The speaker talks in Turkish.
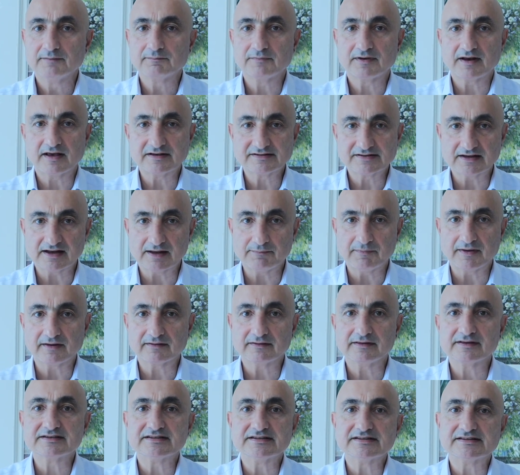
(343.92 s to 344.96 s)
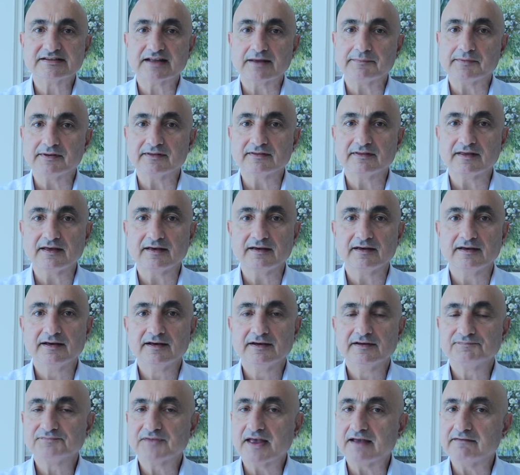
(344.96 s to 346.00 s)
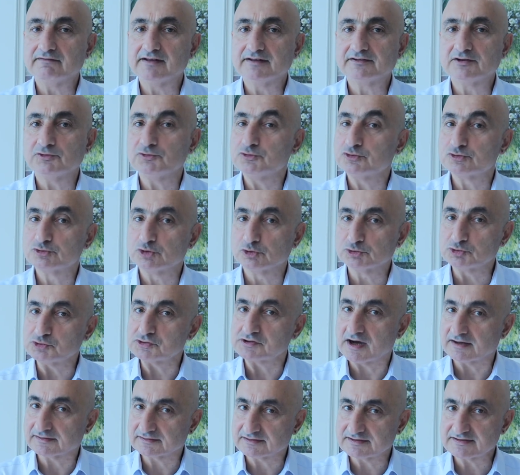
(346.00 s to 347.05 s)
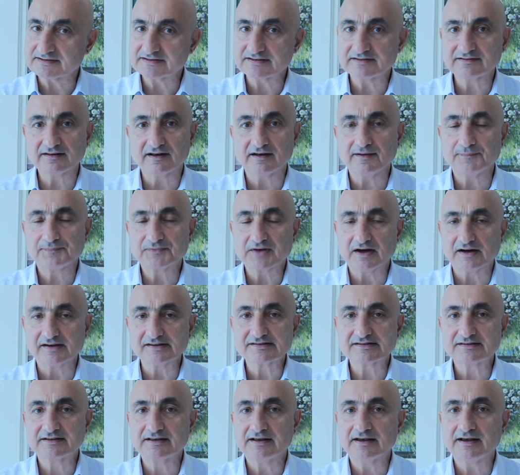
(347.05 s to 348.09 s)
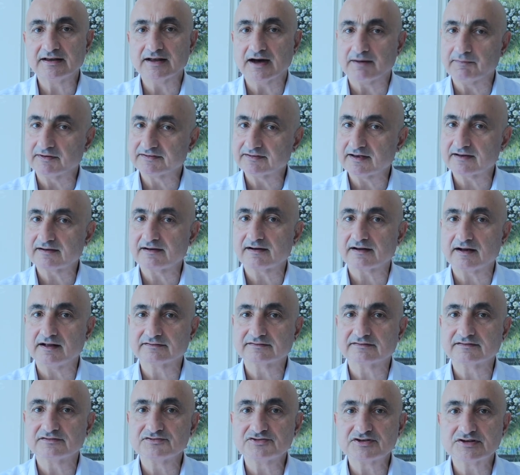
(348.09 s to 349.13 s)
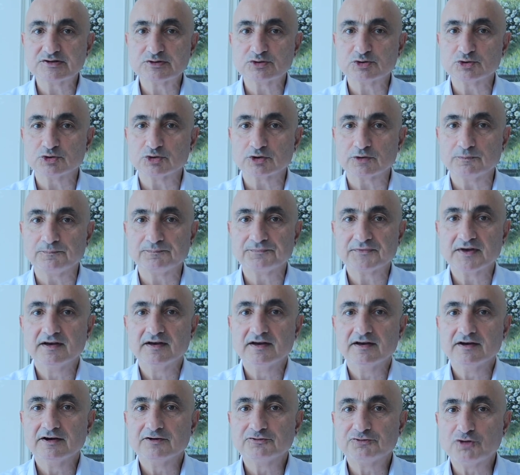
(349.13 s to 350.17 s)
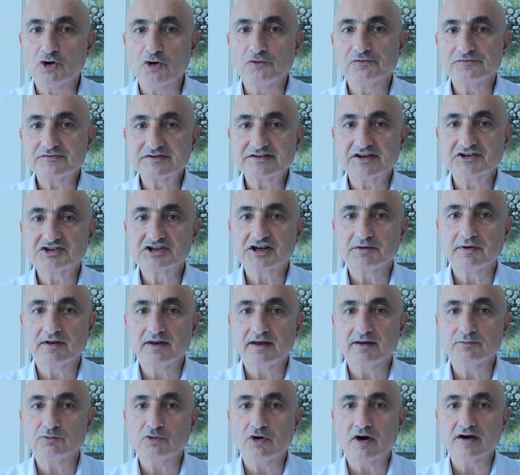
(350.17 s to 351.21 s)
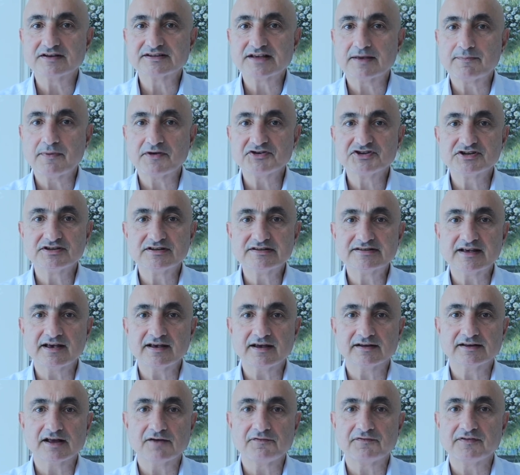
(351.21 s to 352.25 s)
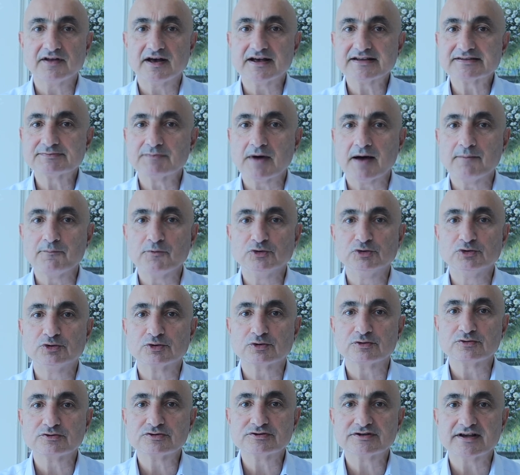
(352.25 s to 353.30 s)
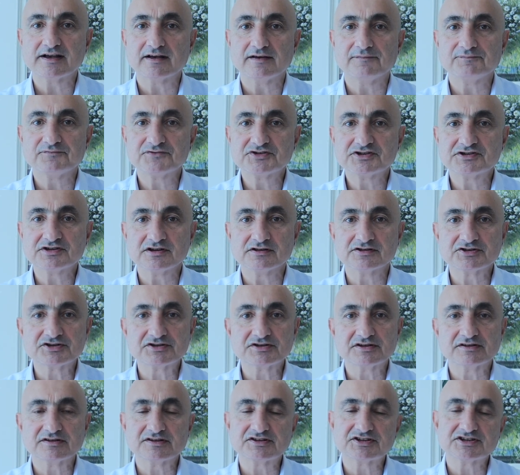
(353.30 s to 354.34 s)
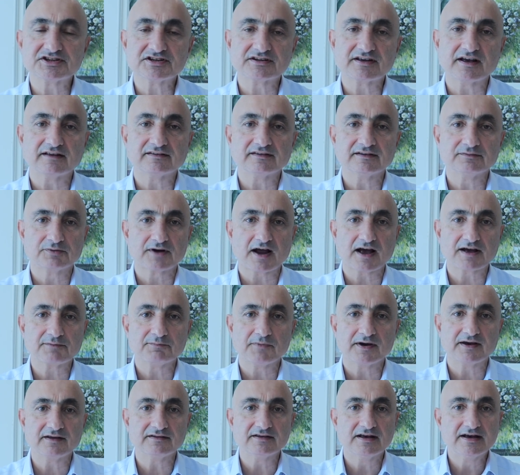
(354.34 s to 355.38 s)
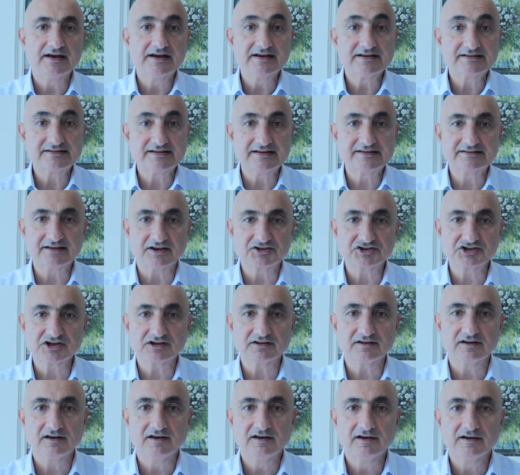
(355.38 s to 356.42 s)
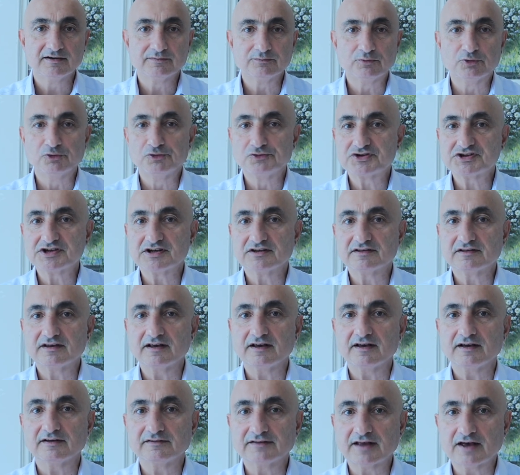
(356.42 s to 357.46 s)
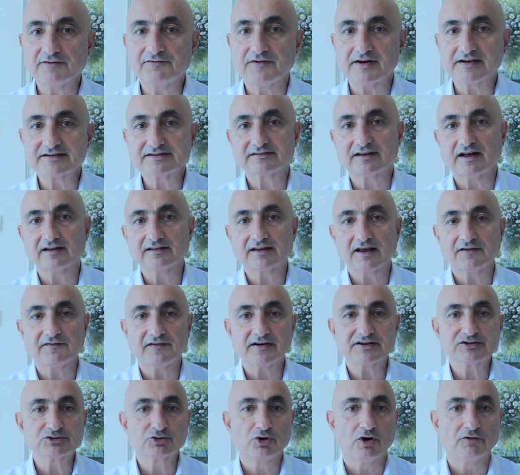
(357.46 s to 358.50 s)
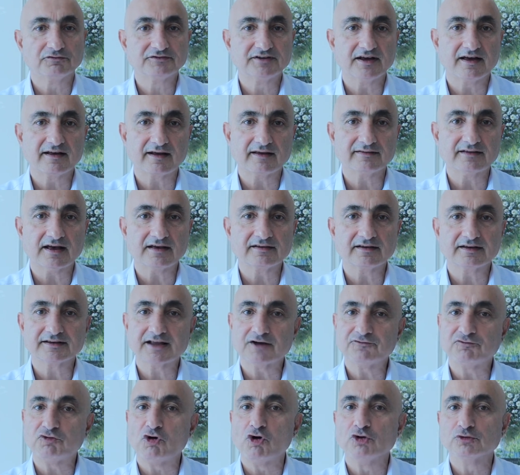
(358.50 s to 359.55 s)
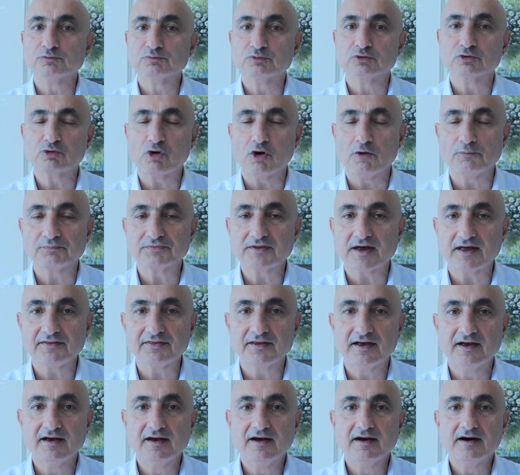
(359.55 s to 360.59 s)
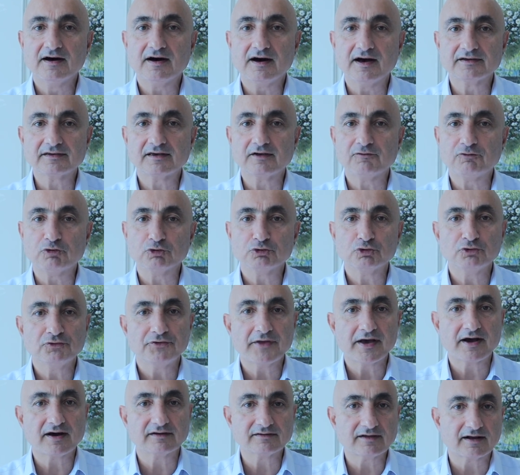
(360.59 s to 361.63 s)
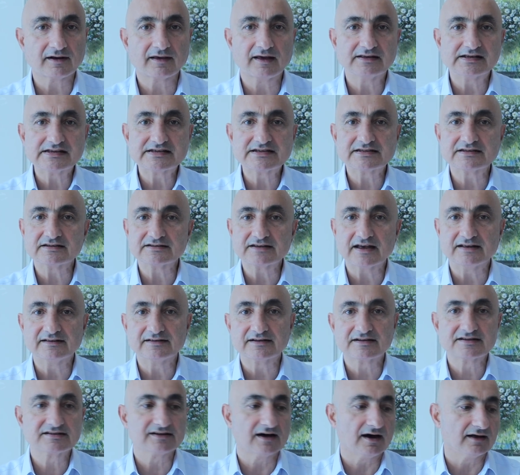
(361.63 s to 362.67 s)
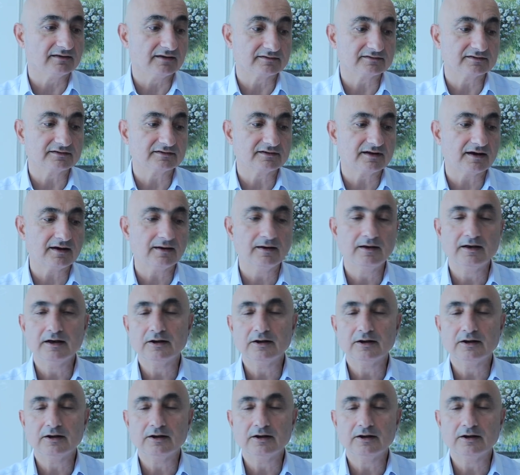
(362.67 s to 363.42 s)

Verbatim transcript: Bireysel emeklilik sisteminde Devletin %30 katkısı da az değil ama tekrar altını çiziyorum. Fon seçimini muhasebecinize ya da finansman müdürünüze çalıştığınız şirketin bırakmayın. Siz seçin. Bunun için de Tefas'tan, Tefas.gov.tr'den ya da fonbul.com'dan hangi fonun ne kadar getiri, getiri sağladığına